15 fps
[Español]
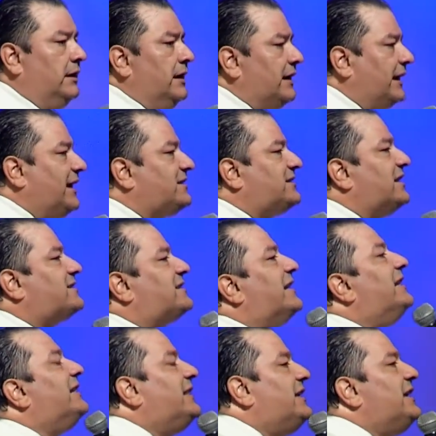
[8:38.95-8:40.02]
que ese es
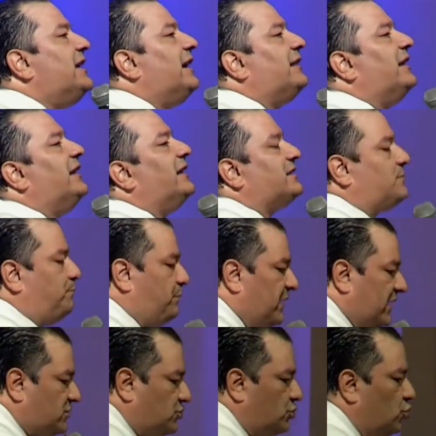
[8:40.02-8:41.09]
el día de la
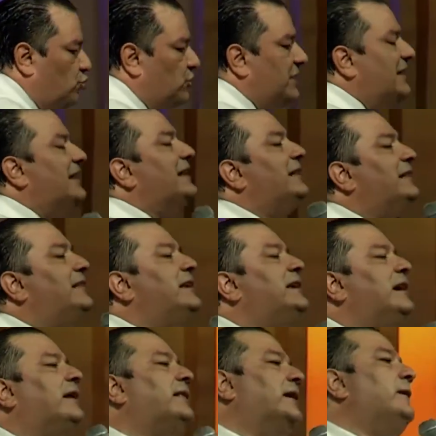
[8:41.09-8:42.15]
expiación y el
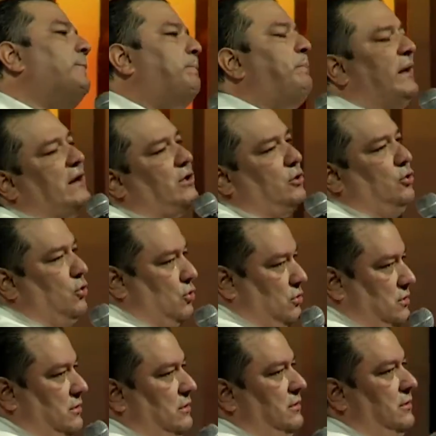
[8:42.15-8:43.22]
día del
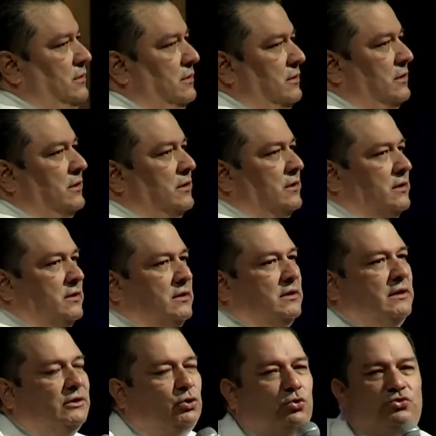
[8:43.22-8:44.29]
perdón.
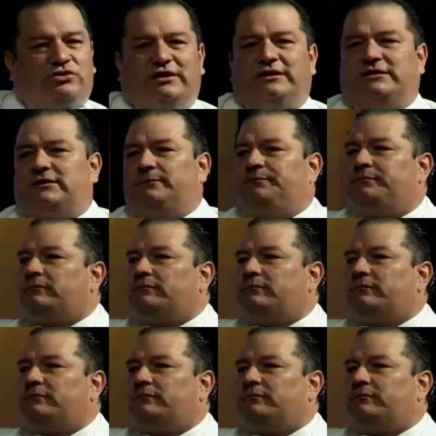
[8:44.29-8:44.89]
Entonces,